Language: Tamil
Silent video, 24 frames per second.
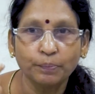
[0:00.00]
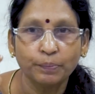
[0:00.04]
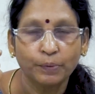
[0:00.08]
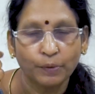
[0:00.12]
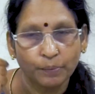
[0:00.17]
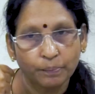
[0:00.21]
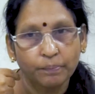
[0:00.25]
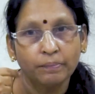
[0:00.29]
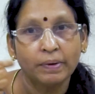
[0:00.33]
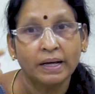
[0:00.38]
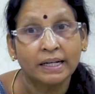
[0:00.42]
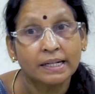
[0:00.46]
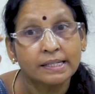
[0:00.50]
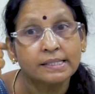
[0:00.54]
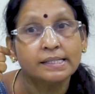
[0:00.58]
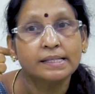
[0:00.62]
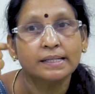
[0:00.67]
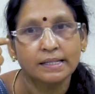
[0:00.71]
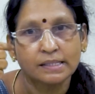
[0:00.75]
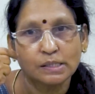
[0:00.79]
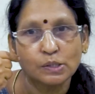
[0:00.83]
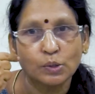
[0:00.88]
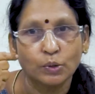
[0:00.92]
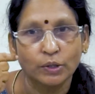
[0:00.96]
இருப்போம்
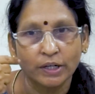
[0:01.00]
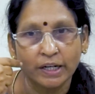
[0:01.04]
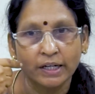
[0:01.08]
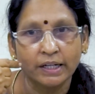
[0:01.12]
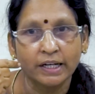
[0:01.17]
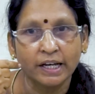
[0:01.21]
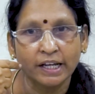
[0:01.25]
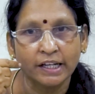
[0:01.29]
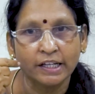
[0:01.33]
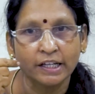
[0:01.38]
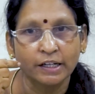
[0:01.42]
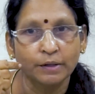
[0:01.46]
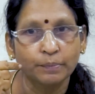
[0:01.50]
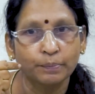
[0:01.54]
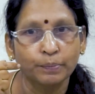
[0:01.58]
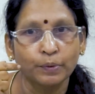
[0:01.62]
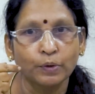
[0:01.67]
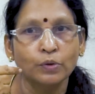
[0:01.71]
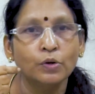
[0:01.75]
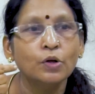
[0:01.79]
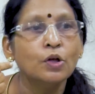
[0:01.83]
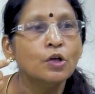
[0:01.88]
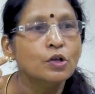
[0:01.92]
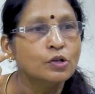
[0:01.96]
மனசில் சொல்லிகிட்டே
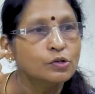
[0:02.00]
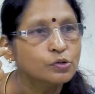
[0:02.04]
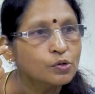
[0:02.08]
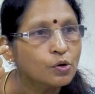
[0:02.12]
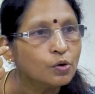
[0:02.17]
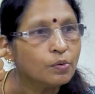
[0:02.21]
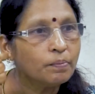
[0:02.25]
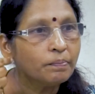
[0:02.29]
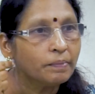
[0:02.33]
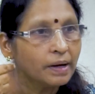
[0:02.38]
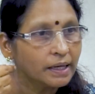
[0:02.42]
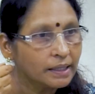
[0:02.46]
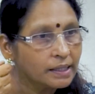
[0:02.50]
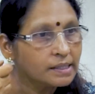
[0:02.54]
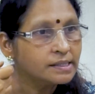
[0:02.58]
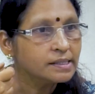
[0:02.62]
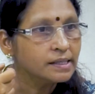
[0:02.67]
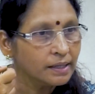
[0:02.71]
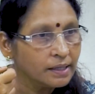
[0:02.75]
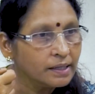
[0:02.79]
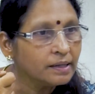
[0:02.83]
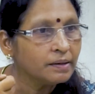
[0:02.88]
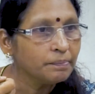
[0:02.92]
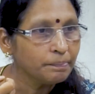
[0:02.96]
இருப்போம் ஸோ
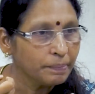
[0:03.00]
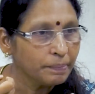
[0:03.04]
மனசில்